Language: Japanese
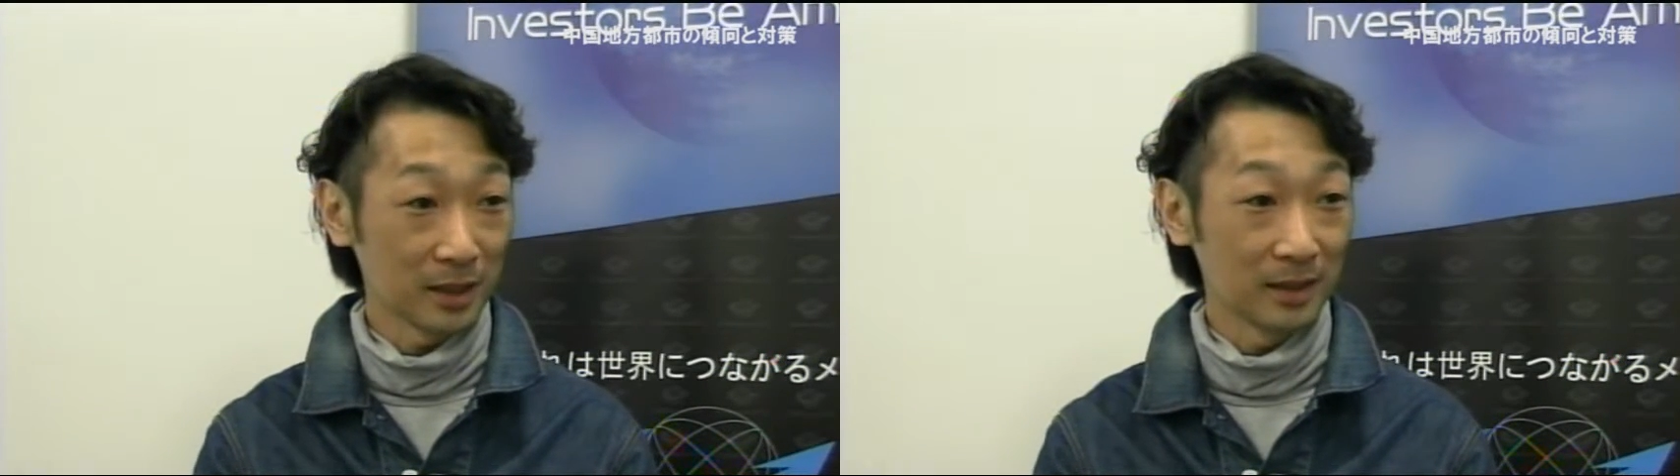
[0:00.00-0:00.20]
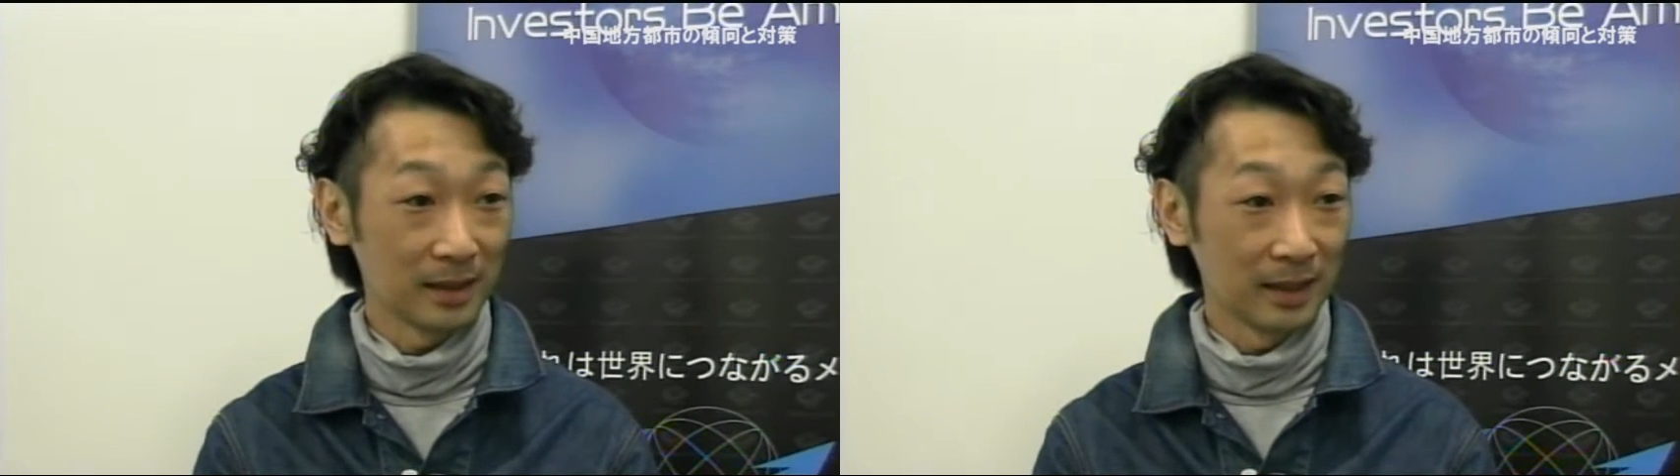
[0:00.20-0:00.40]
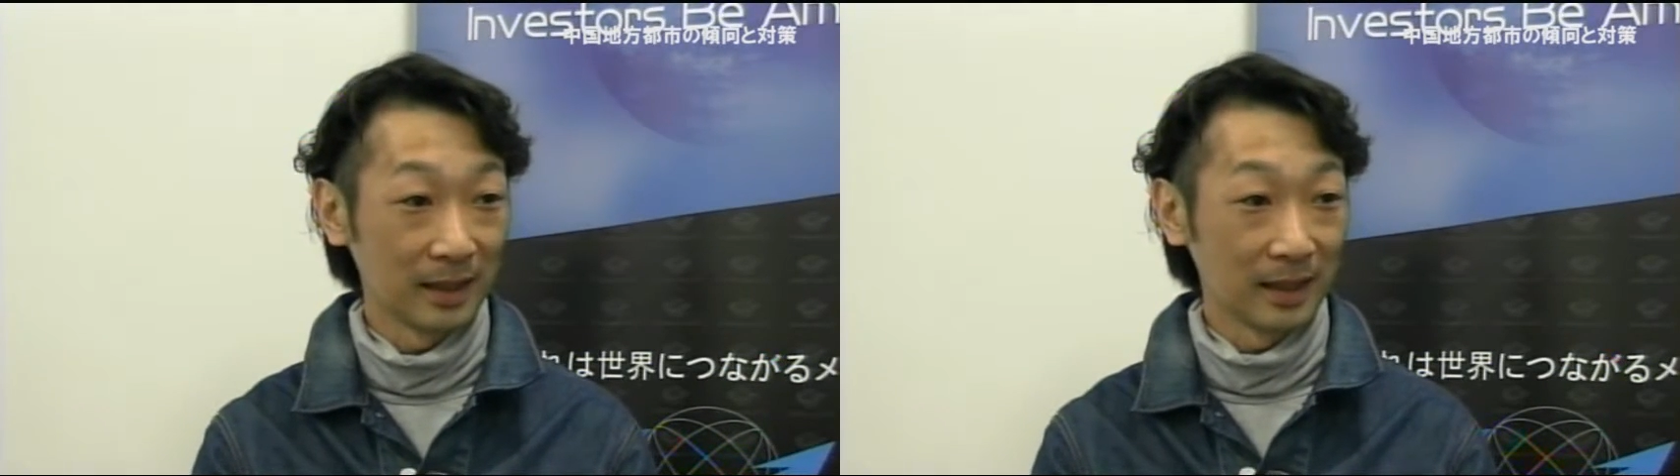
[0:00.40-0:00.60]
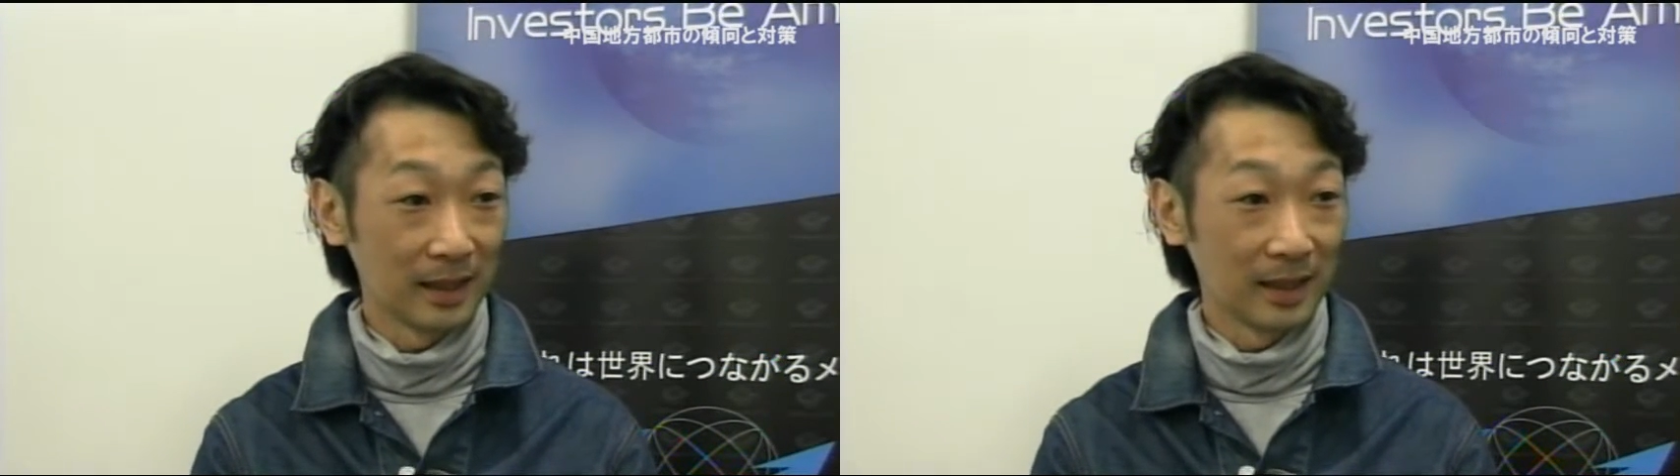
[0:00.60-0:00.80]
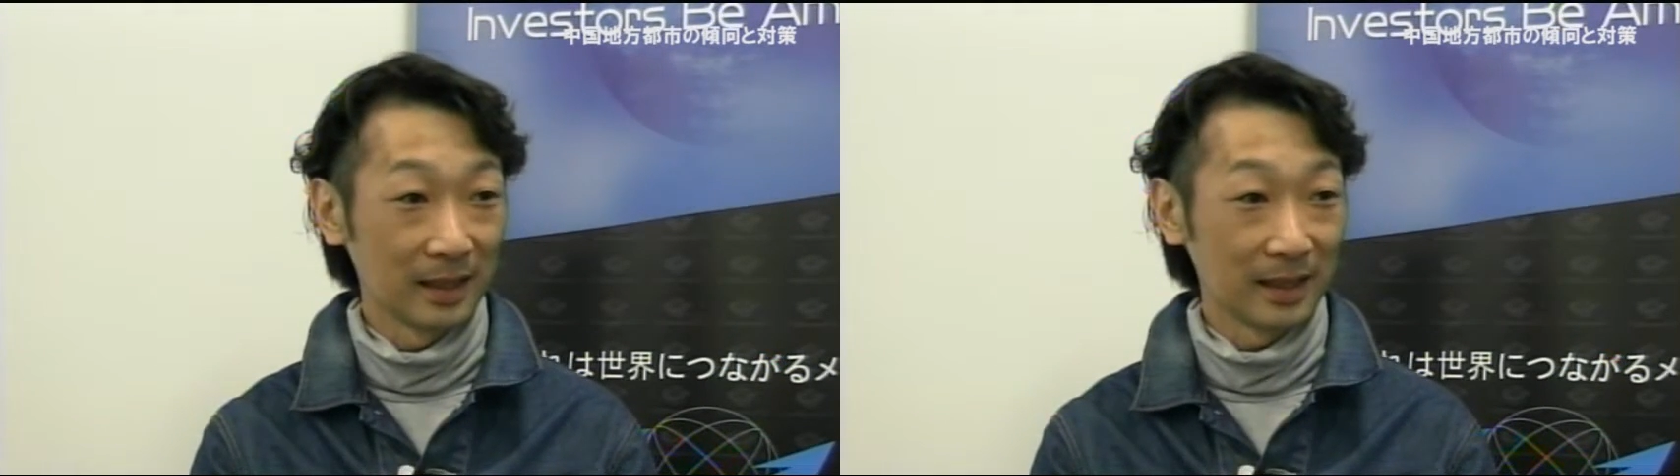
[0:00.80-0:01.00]
そうそう
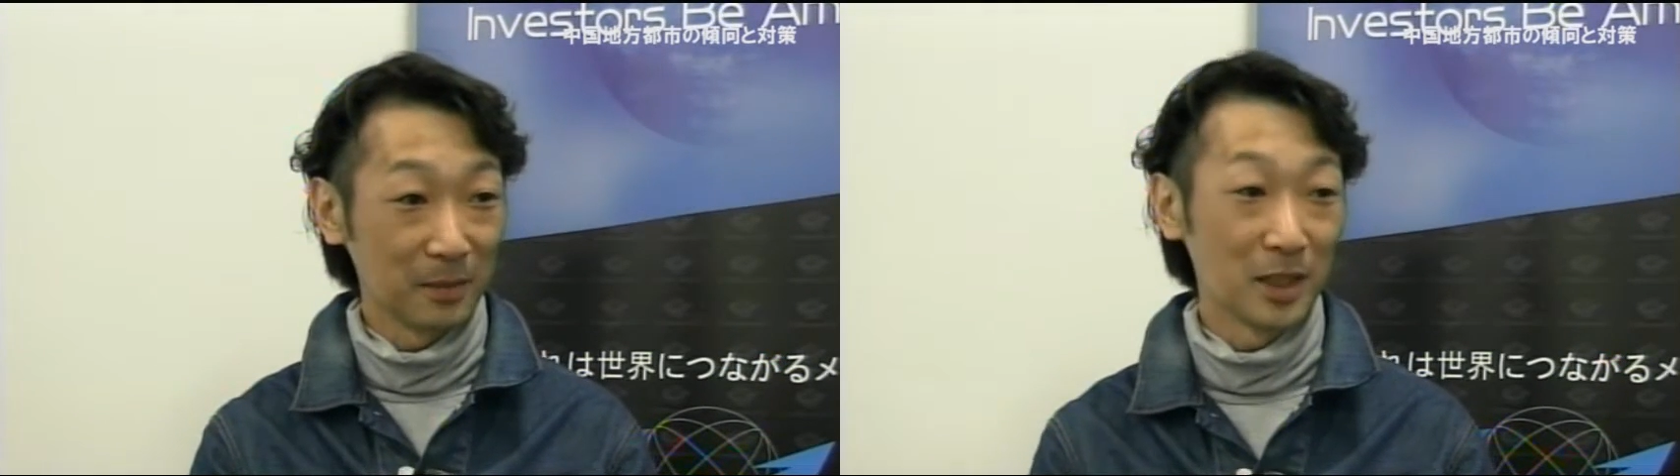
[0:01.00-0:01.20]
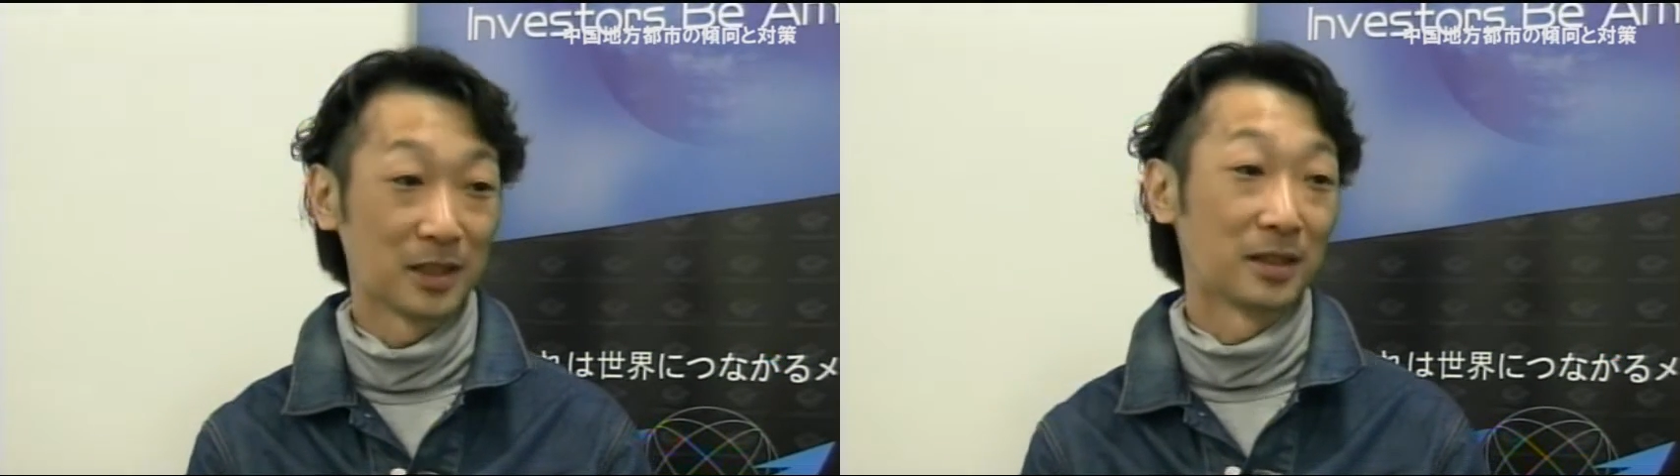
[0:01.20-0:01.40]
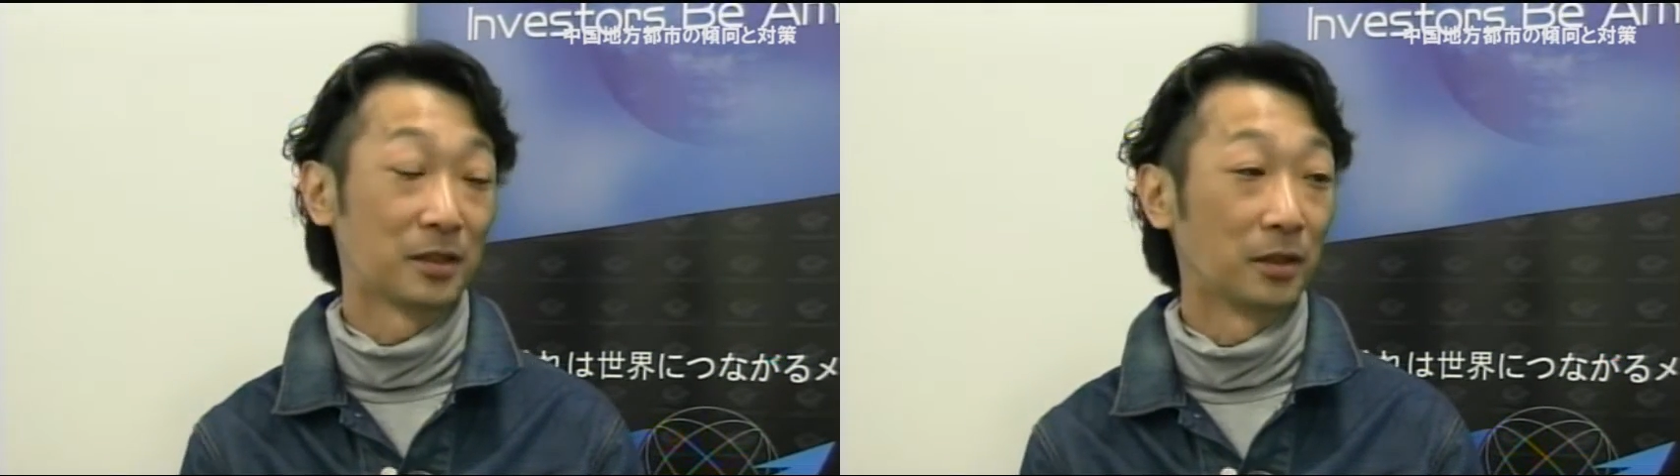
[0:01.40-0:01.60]
そうそうイメージです